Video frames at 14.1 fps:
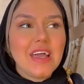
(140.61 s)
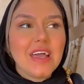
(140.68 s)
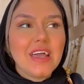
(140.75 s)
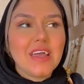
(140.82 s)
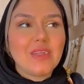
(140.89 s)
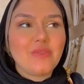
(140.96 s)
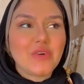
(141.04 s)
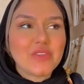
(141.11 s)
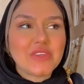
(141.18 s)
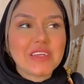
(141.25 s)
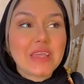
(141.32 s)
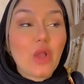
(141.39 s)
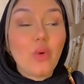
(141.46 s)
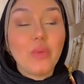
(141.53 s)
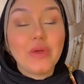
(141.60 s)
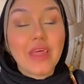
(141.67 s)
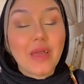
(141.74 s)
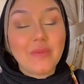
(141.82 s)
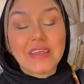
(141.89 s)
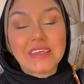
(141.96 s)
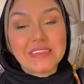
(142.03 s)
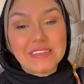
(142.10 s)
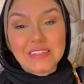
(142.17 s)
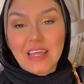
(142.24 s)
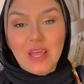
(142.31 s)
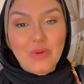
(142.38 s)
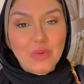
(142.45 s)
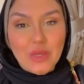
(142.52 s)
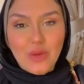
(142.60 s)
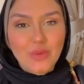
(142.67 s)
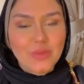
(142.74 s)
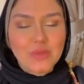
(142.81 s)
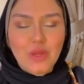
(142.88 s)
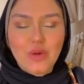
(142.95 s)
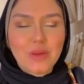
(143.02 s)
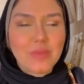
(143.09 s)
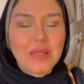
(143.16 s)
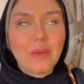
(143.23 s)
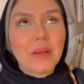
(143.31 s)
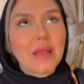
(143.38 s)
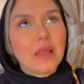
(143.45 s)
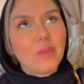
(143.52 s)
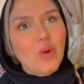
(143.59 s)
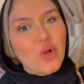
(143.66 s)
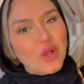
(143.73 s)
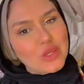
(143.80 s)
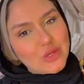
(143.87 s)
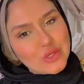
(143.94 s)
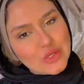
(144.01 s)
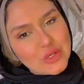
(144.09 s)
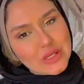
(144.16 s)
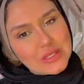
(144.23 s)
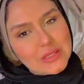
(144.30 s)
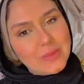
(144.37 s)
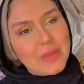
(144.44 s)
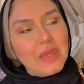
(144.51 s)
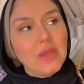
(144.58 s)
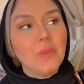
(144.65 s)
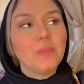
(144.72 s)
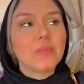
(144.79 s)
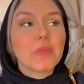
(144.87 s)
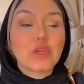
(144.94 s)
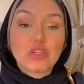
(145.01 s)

آه، الفتره الجايه هو بيراقبك كتير قوي قوي بيدور بيراقبك على مواقع التواصل الاجتماعي